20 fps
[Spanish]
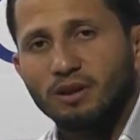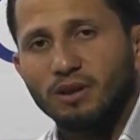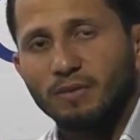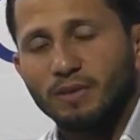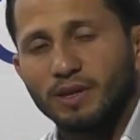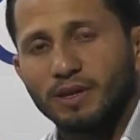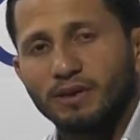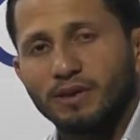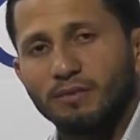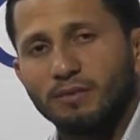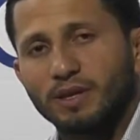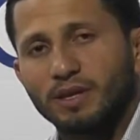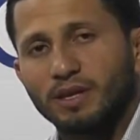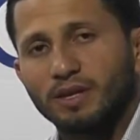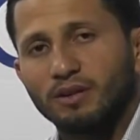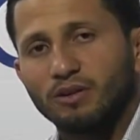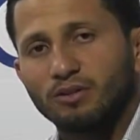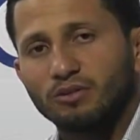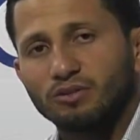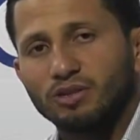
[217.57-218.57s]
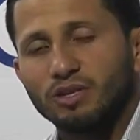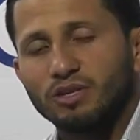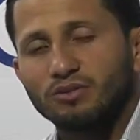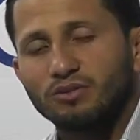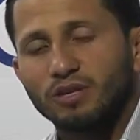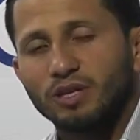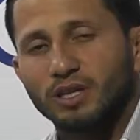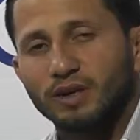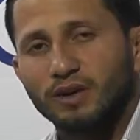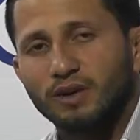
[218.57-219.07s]
Lamentablemente no se hizo
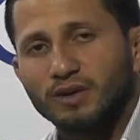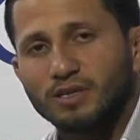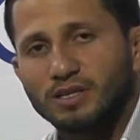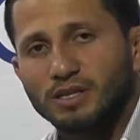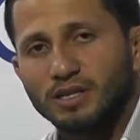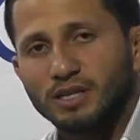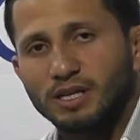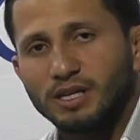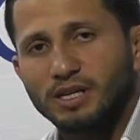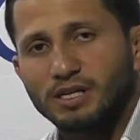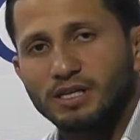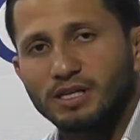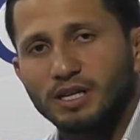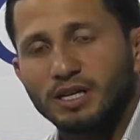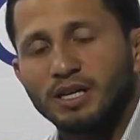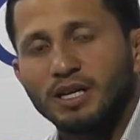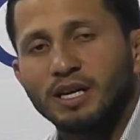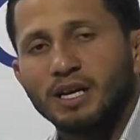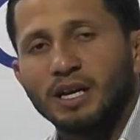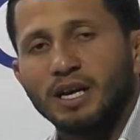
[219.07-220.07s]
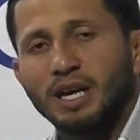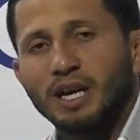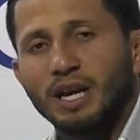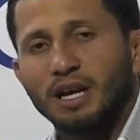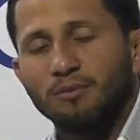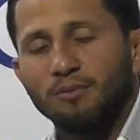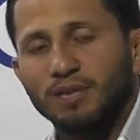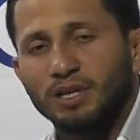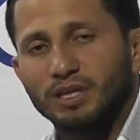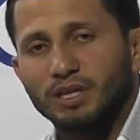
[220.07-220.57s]
el trabajo que se tenía que hacer en la
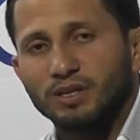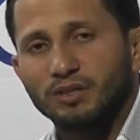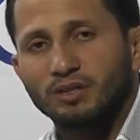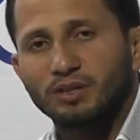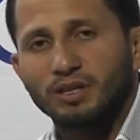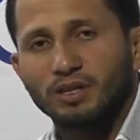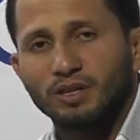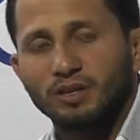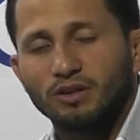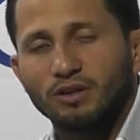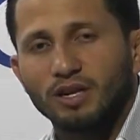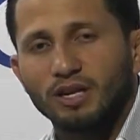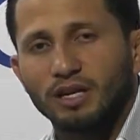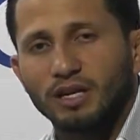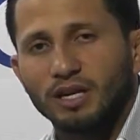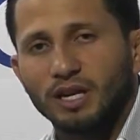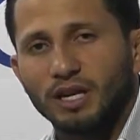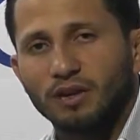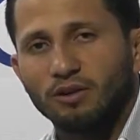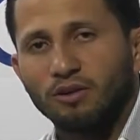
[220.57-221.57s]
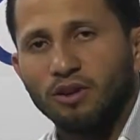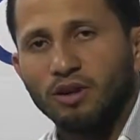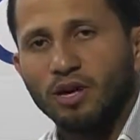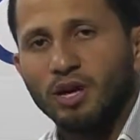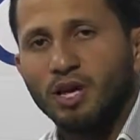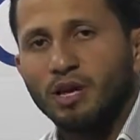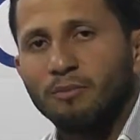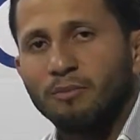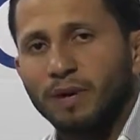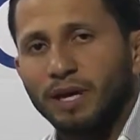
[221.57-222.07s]
administración anterior en el relleno,
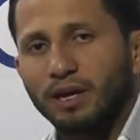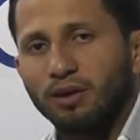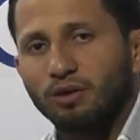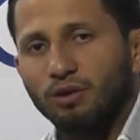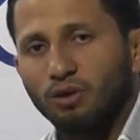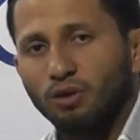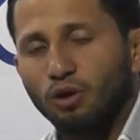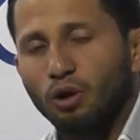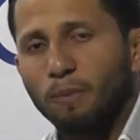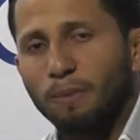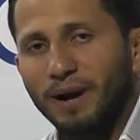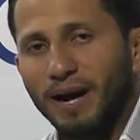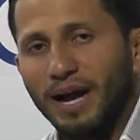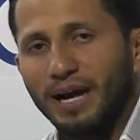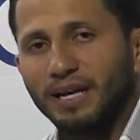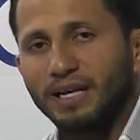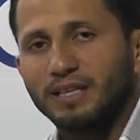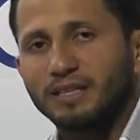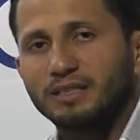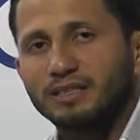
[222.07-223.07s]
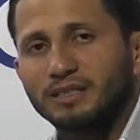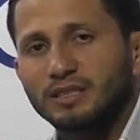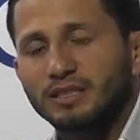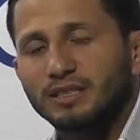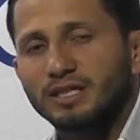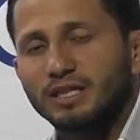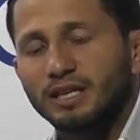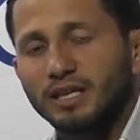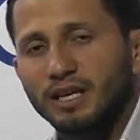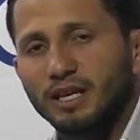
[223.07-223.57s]
pero los planes que se
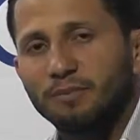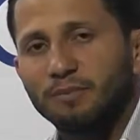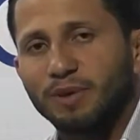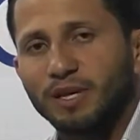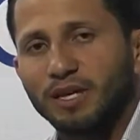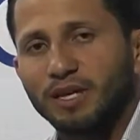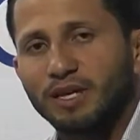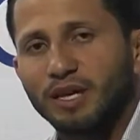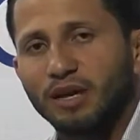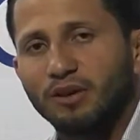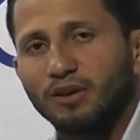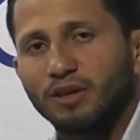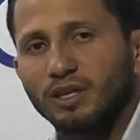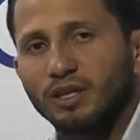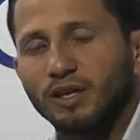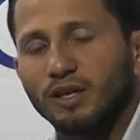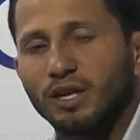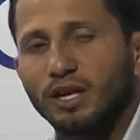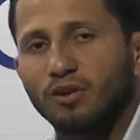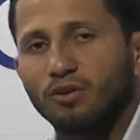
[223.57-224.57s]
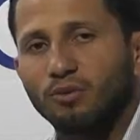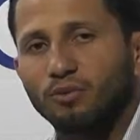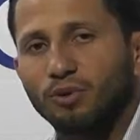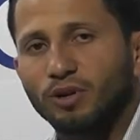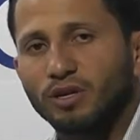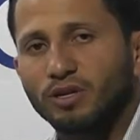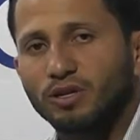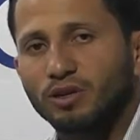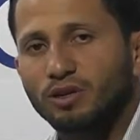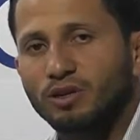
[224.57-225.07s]
tenían para este año a través de la
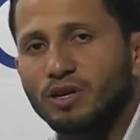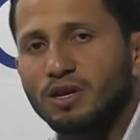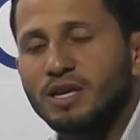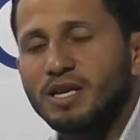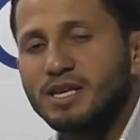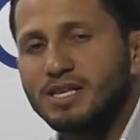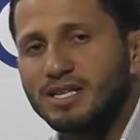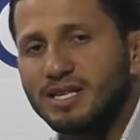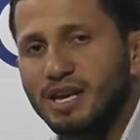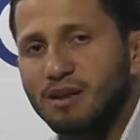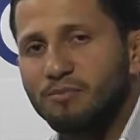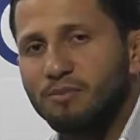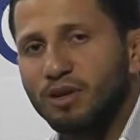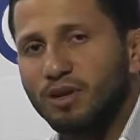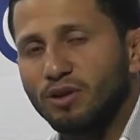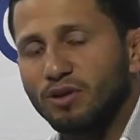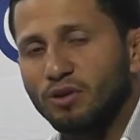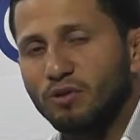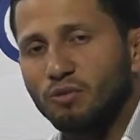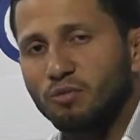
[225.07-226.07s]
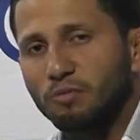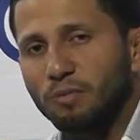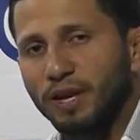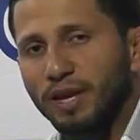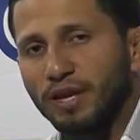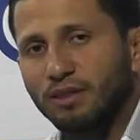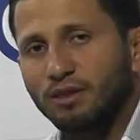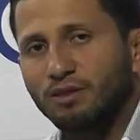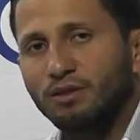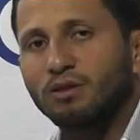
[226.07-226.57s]
corporación se han venido
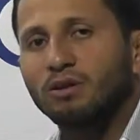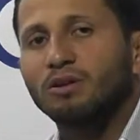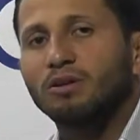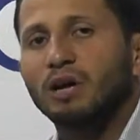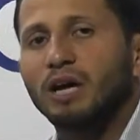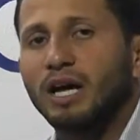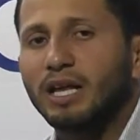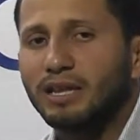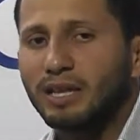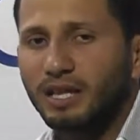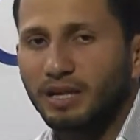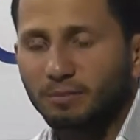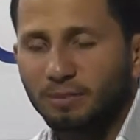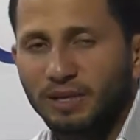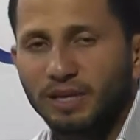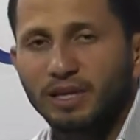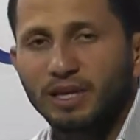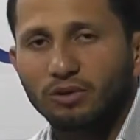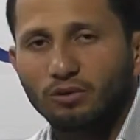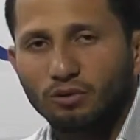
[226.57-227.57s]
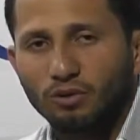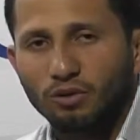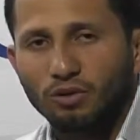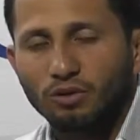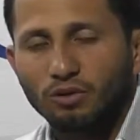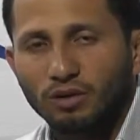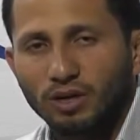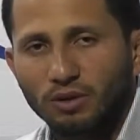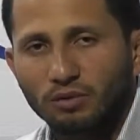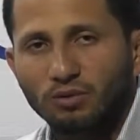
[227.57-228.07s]
cumpliendo, de repente algunos
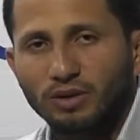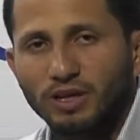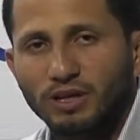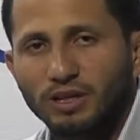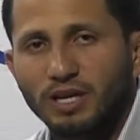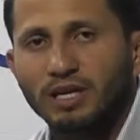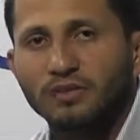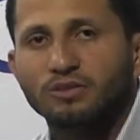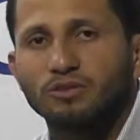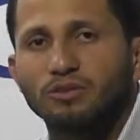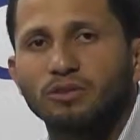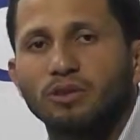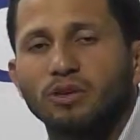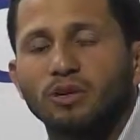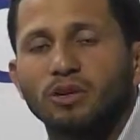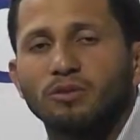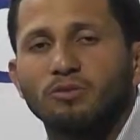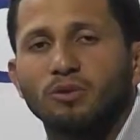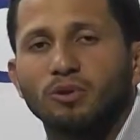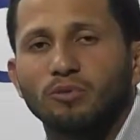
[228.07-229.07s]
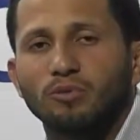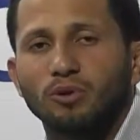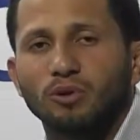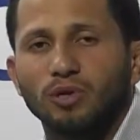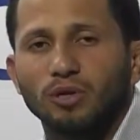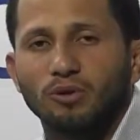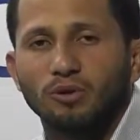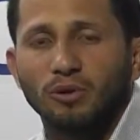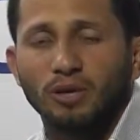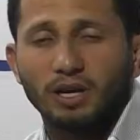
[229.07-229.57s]
con algún atraso por
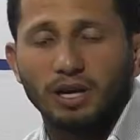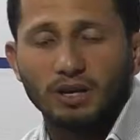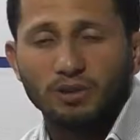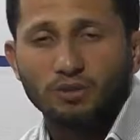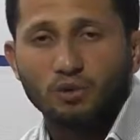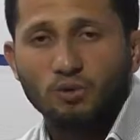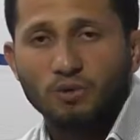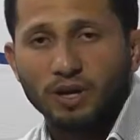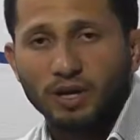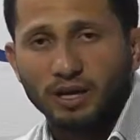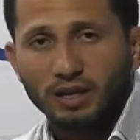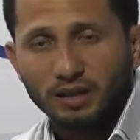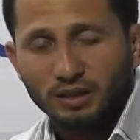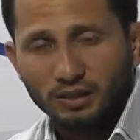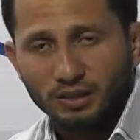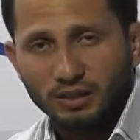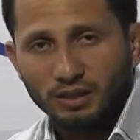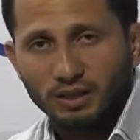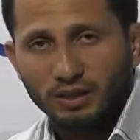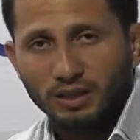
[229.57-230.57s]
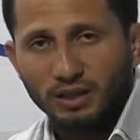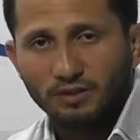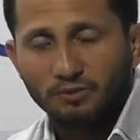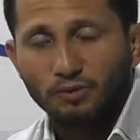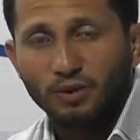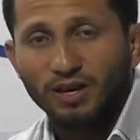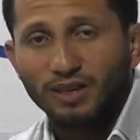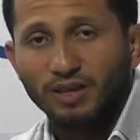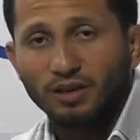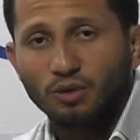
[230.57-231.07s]
motivos de la lluvia, que, la
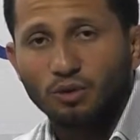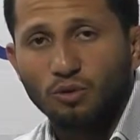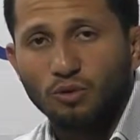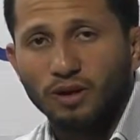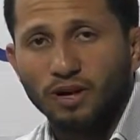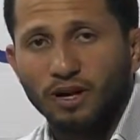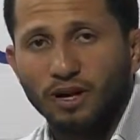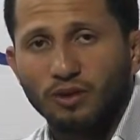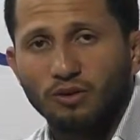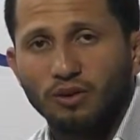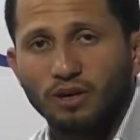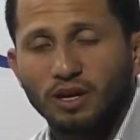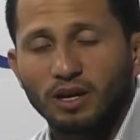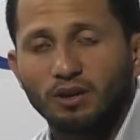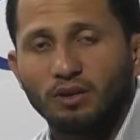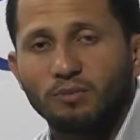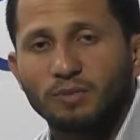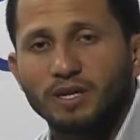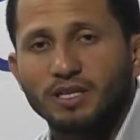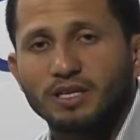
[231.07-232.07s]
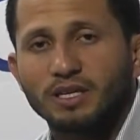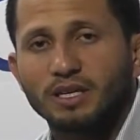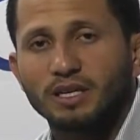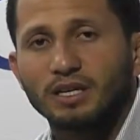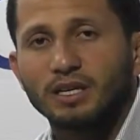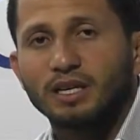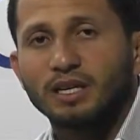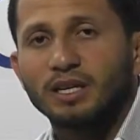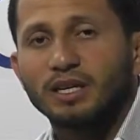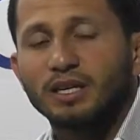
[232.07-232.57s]
fuerte lluvia que cayó aquí en los meses
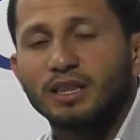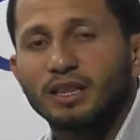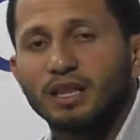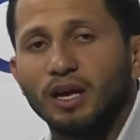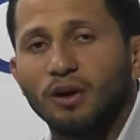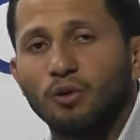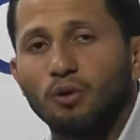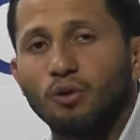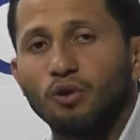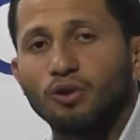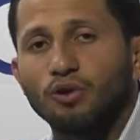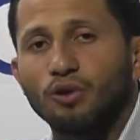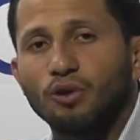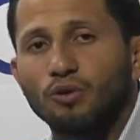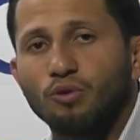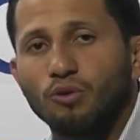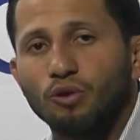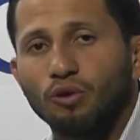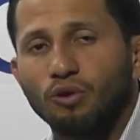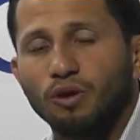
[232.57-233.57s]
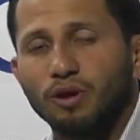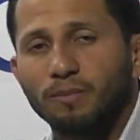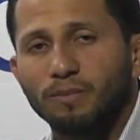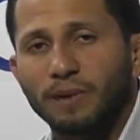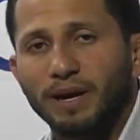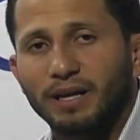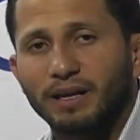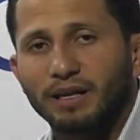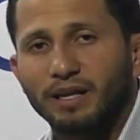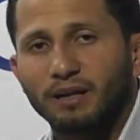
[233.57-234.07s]
de junio y julio y
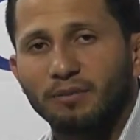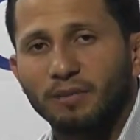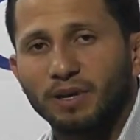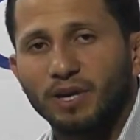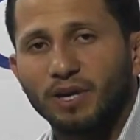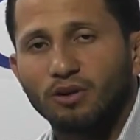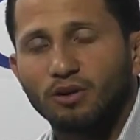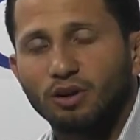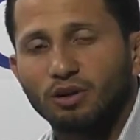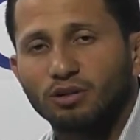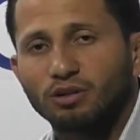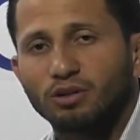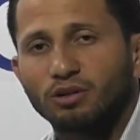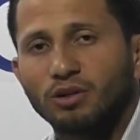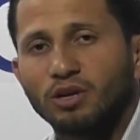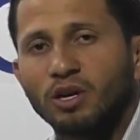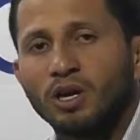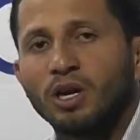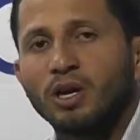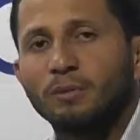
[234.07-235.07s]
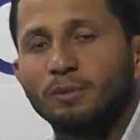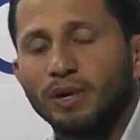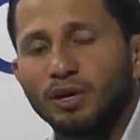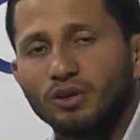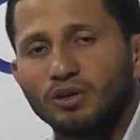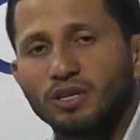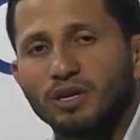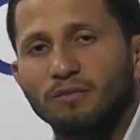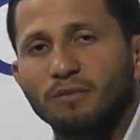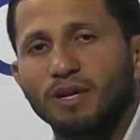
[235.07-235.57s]
parte del mes de agosto, pero
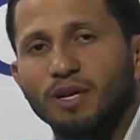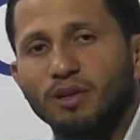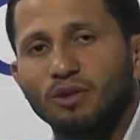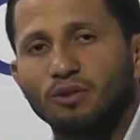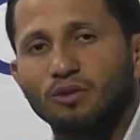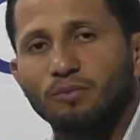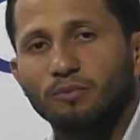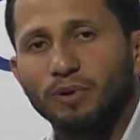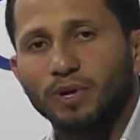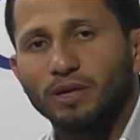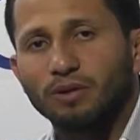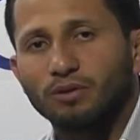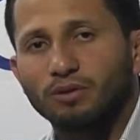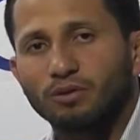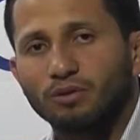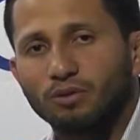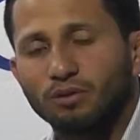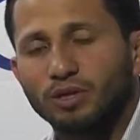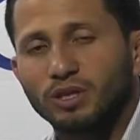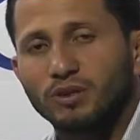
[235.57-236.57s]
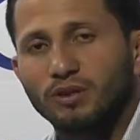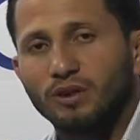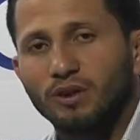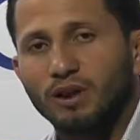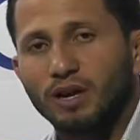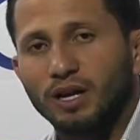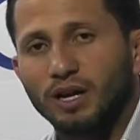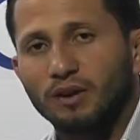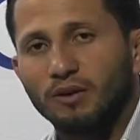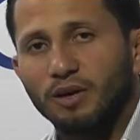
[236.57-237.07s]
se han venido cumpliendo todos los trabajos
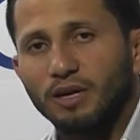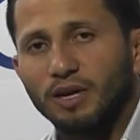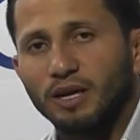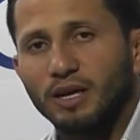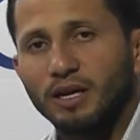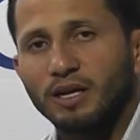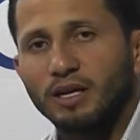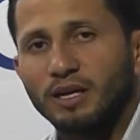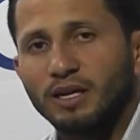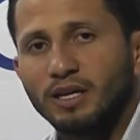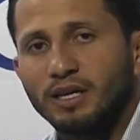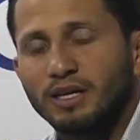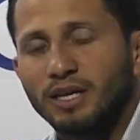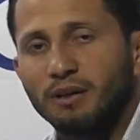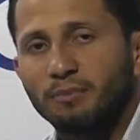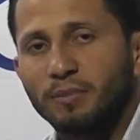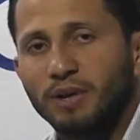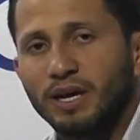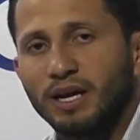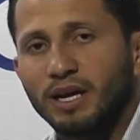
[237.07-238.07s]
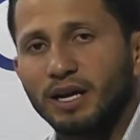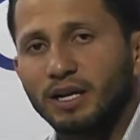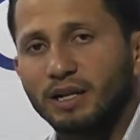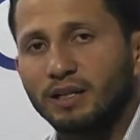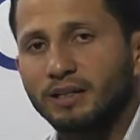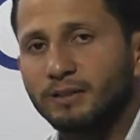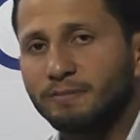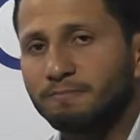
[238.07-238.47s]
a cabalidad y al pie de la letra.